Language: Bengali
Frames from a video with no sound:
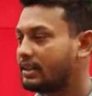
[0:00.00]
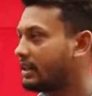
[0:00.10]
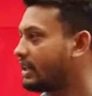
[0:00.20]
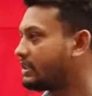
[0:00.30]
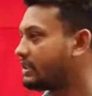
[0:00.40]

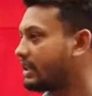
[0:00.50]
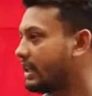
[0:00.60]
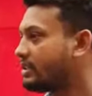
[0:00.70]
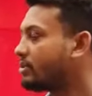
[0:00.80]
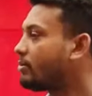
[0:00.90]
ঠিক আছে
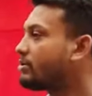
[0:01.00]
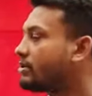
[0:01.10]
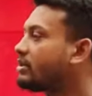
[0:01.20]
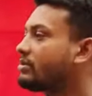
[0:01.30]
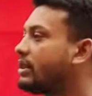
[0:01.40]
এই সমস্ত
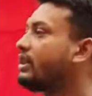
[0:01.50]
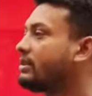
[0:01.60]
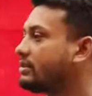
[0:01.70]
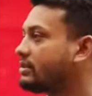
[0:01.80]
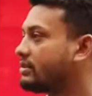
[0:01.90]
কিছু নেই
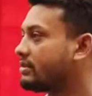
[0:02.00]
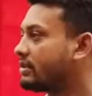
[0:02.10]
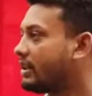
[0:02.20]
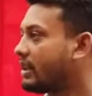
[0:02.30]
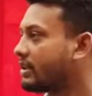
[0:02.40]

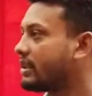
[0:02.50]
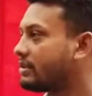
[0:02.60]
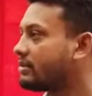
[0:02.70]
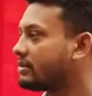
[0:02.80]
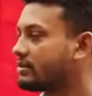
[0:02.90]

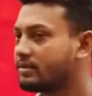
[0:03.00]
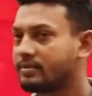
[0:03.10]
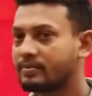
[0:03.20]
আচ্ছা একটা